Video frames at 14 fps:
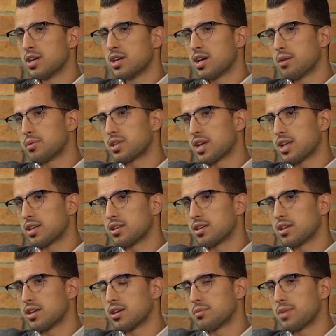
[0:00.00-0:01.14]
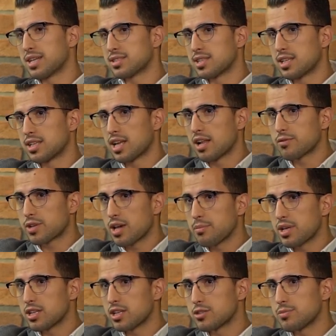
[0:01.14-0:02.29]
habe ich einen äh, Master in Healthcare
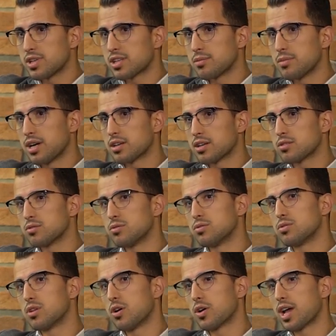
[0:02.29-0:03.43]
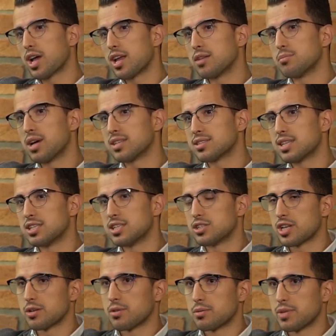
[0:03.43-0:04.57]
Management gemacht und auch einen Master in
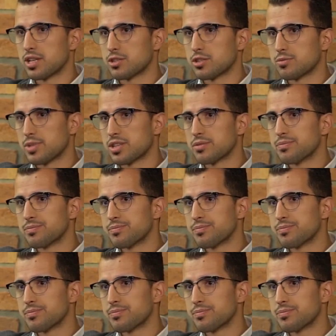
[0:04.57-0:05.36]
General Management.